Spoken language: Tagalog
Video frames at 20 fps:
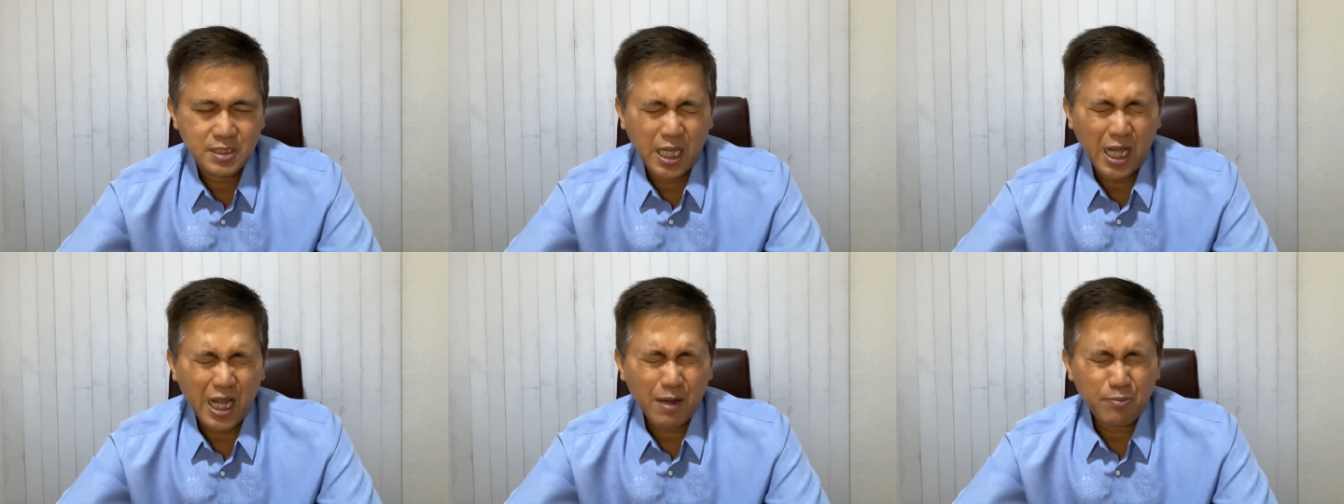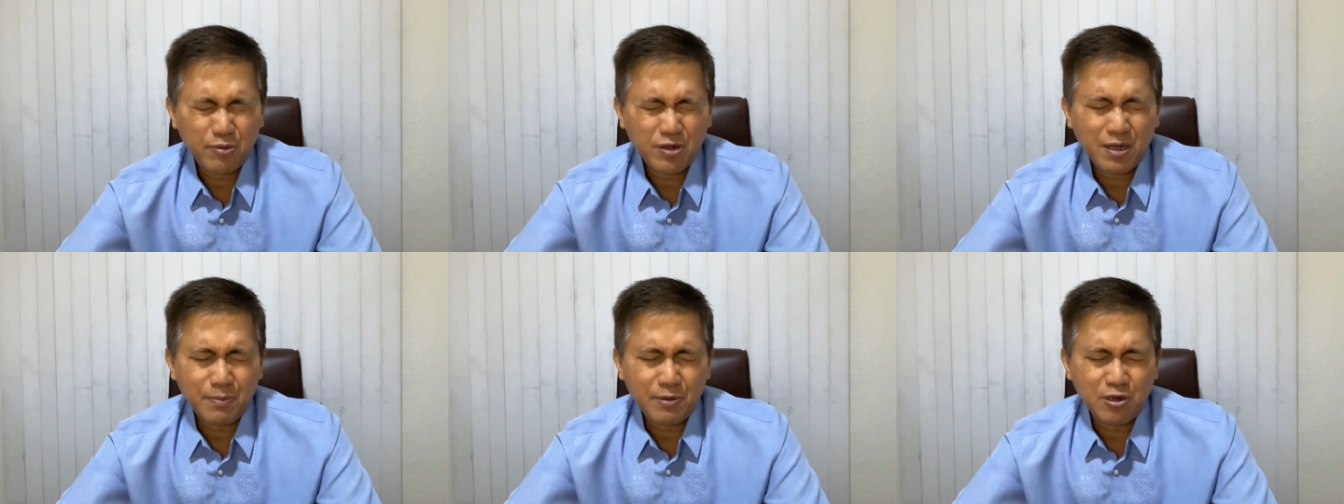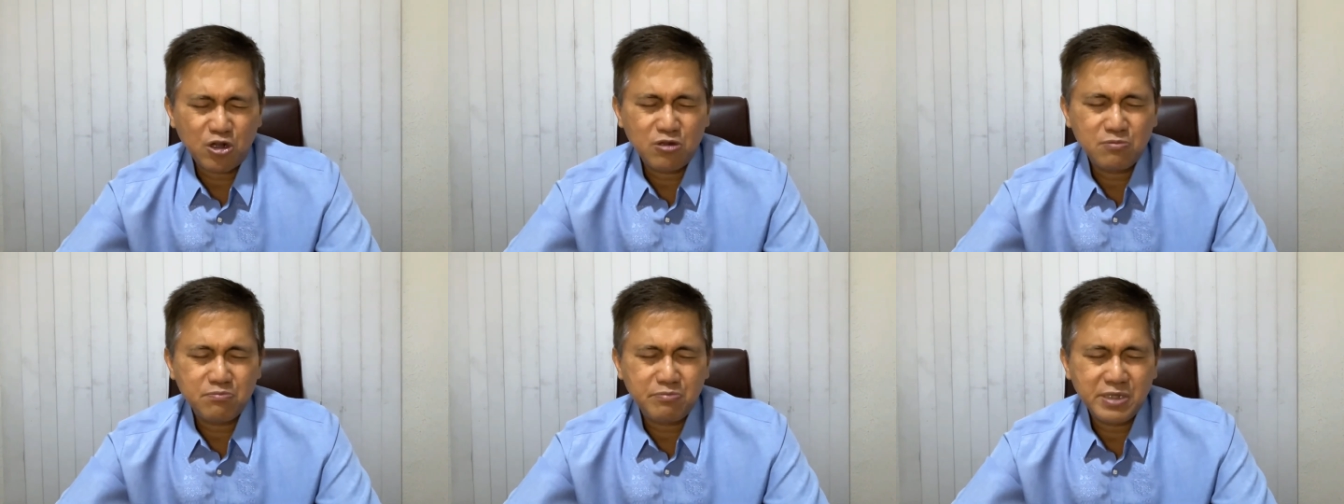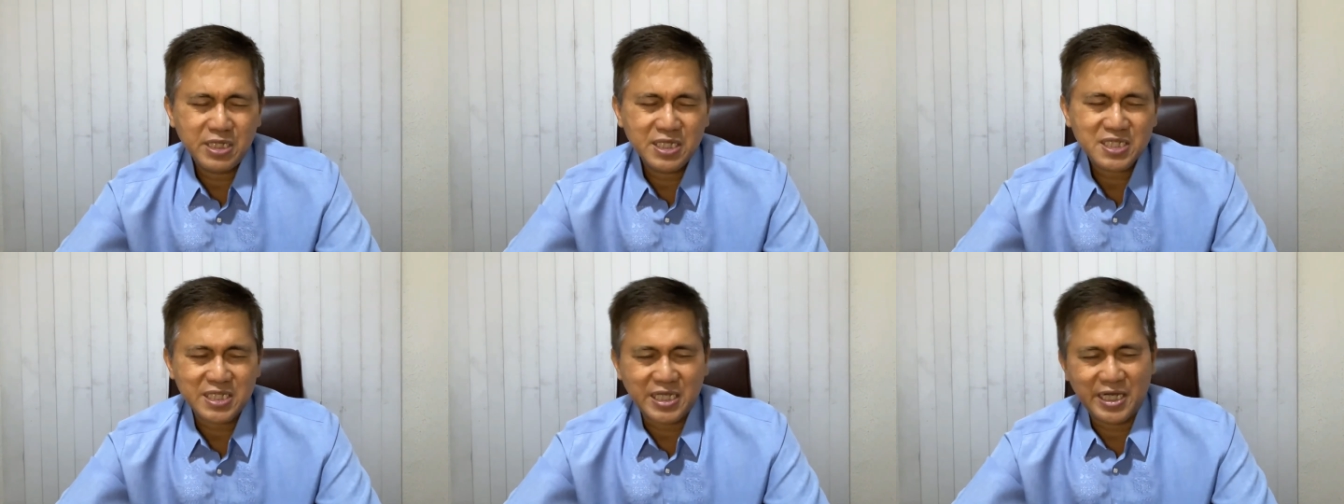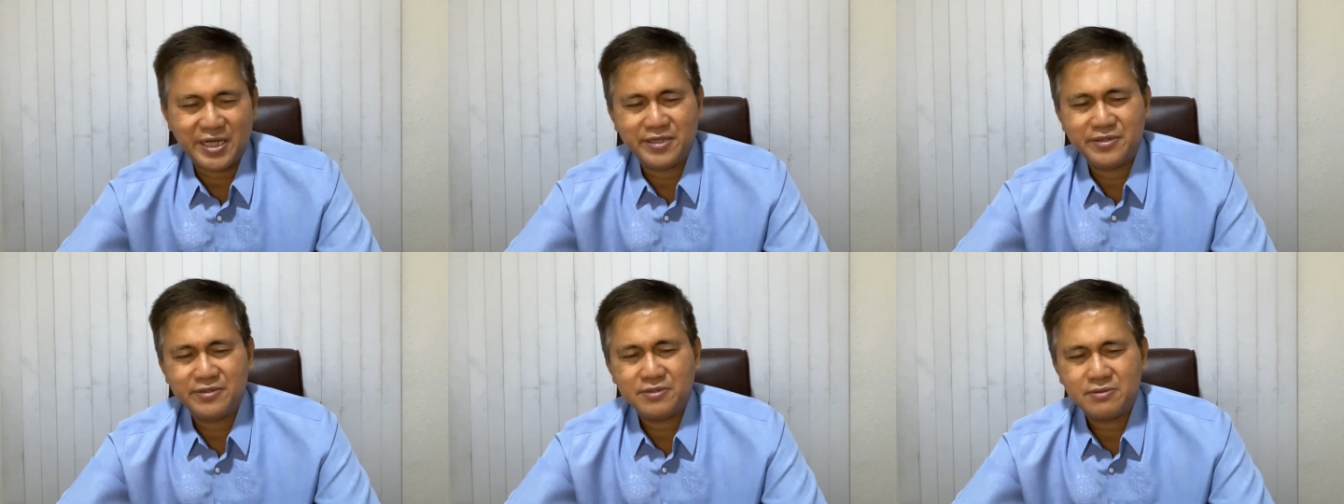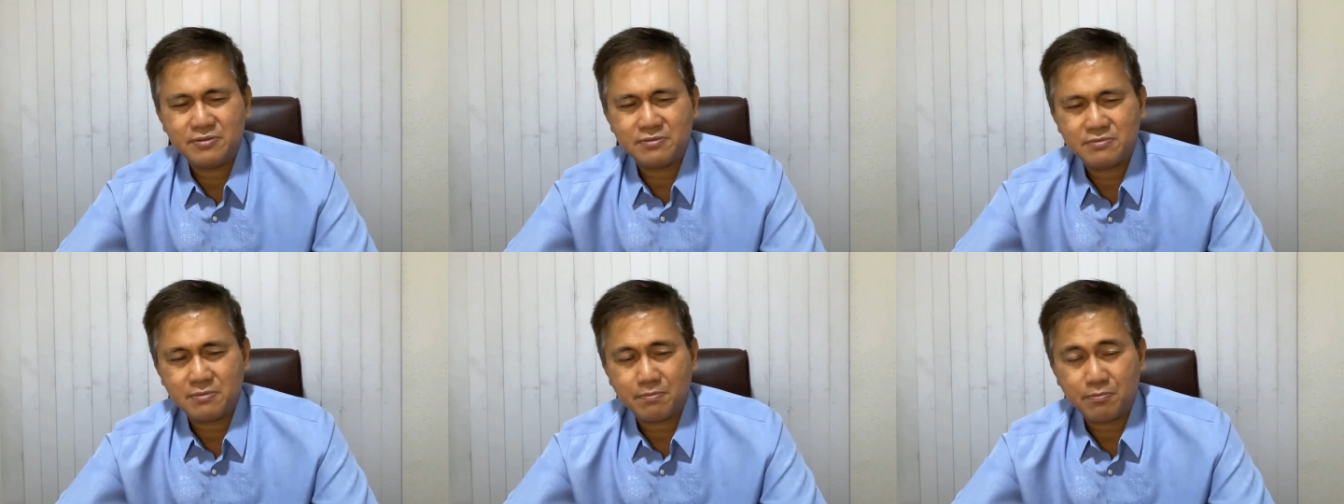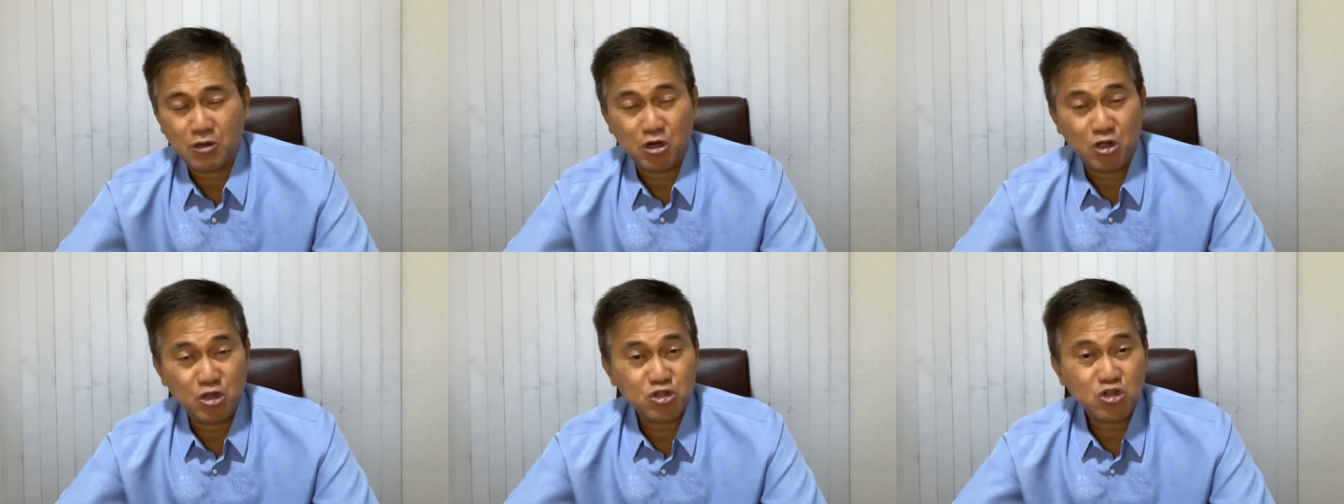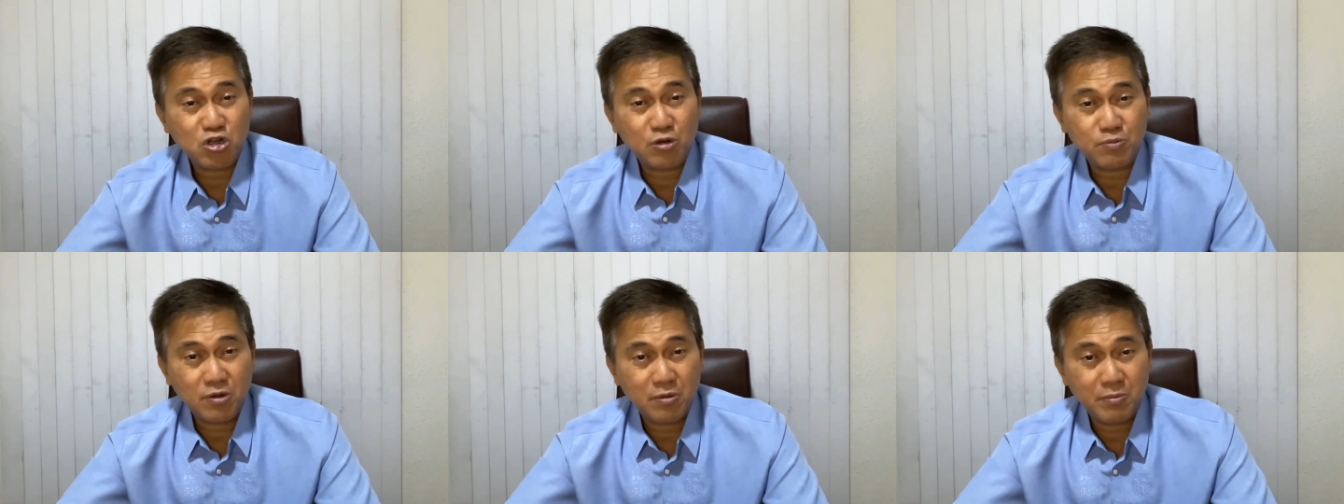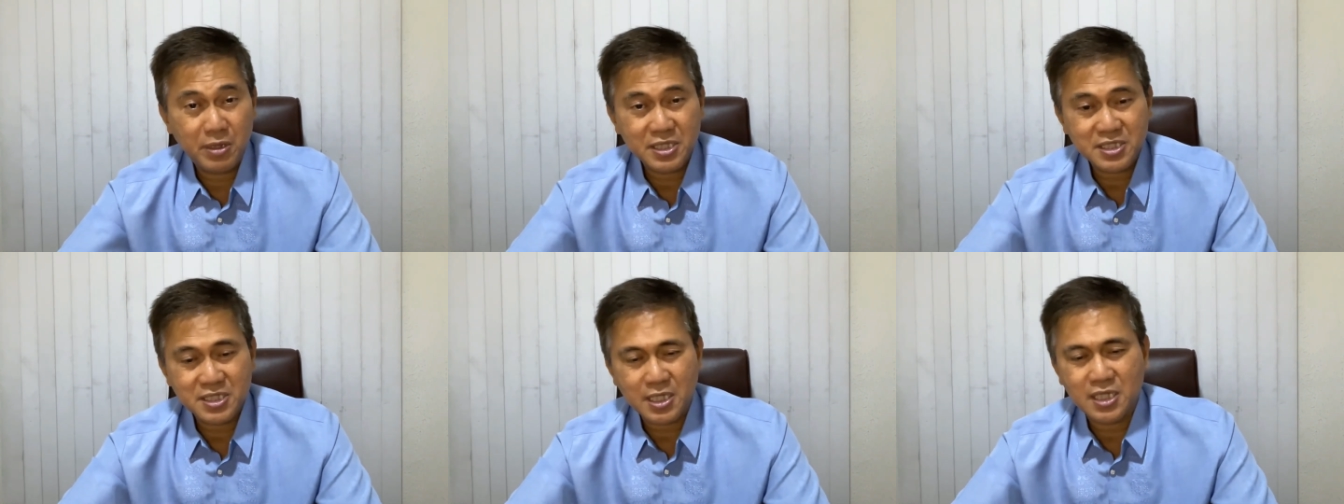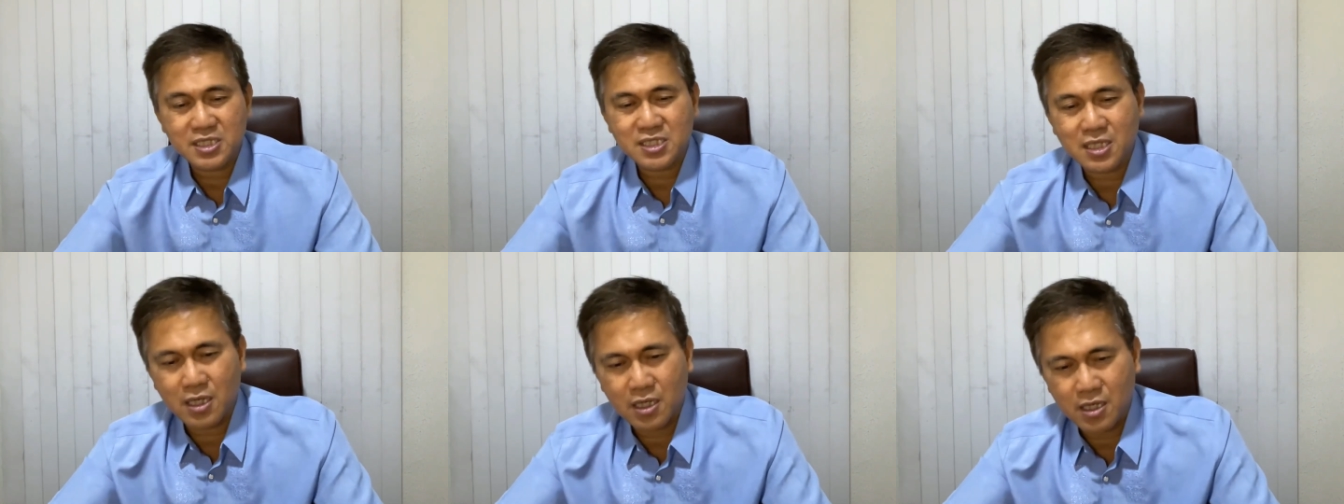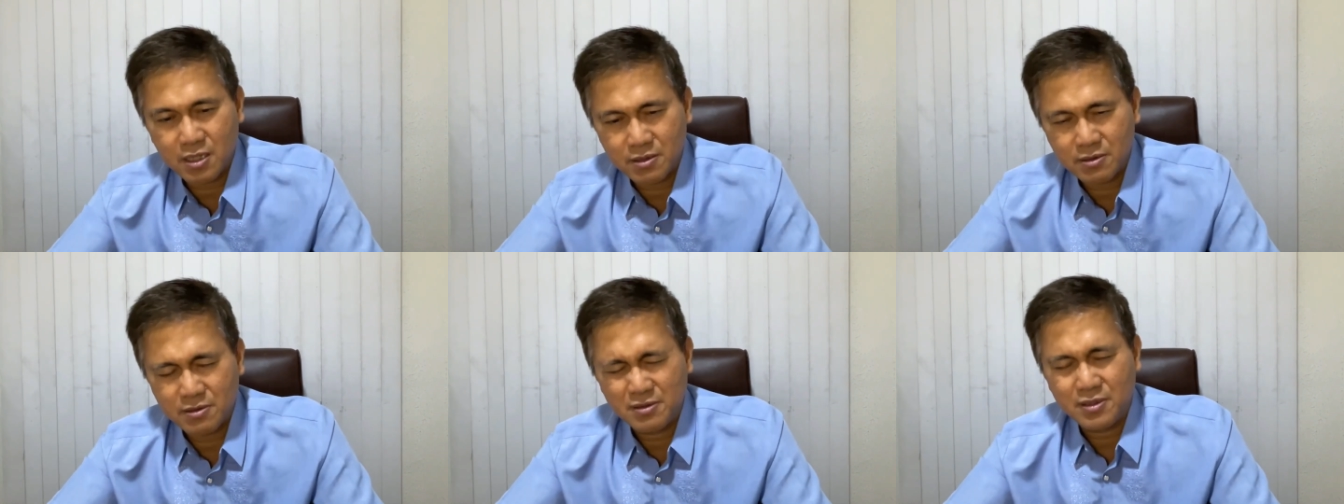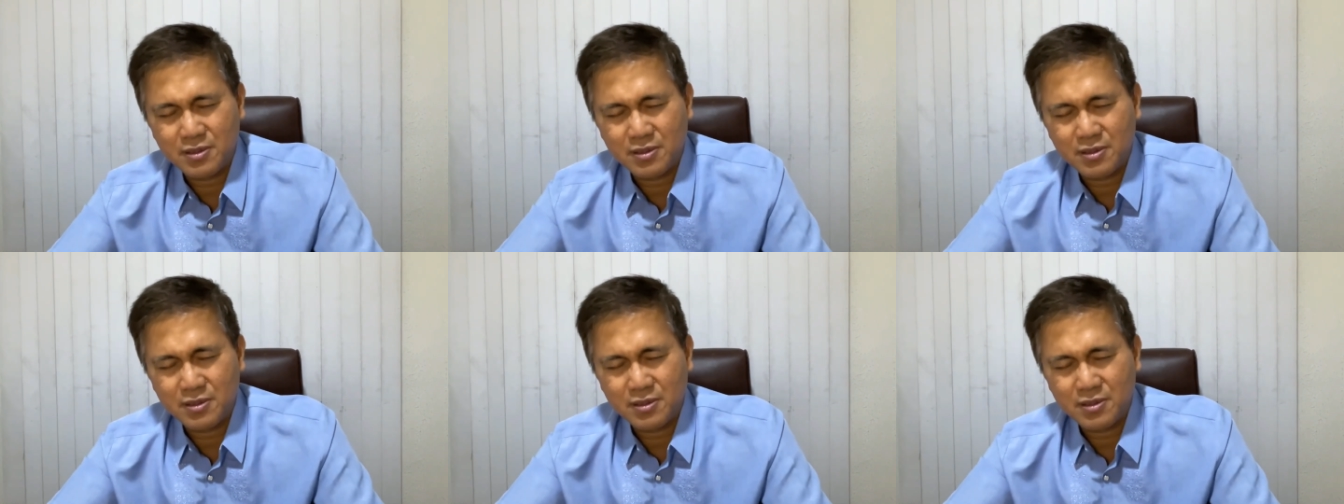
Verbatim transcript: Ako po napanood minsan, parood ko po minsan sa